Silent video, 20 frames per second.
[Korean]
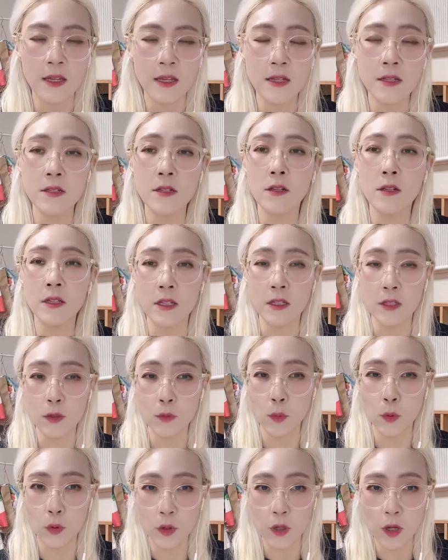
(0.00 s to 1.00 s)

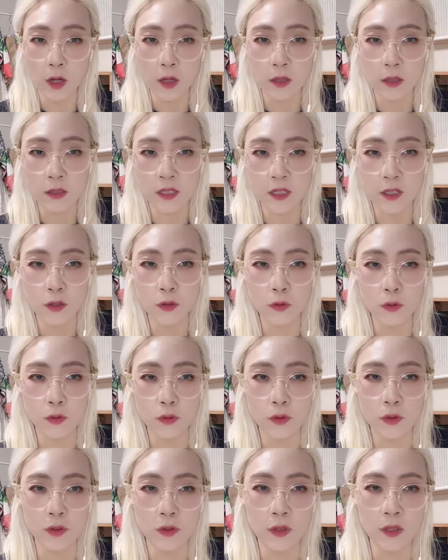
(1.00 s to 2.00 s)
2025년 신규
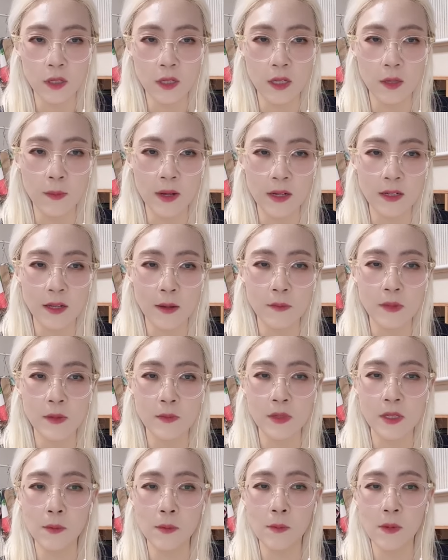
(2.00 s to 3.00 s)
수준은
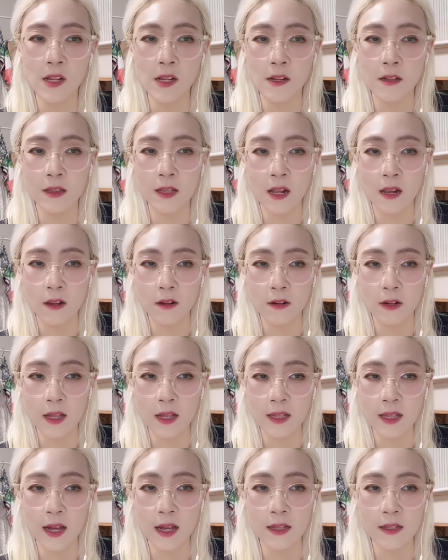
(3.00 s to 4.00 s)
237밀리언 달러를
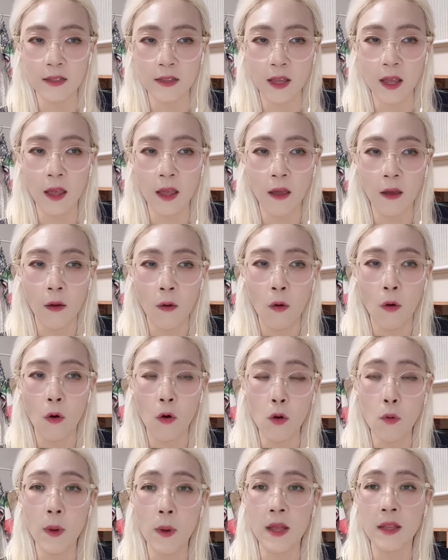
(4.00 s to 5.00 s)
예상하는데
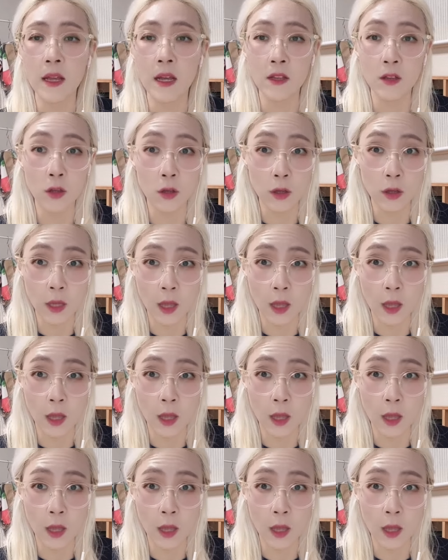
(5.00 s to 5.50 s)
얼마나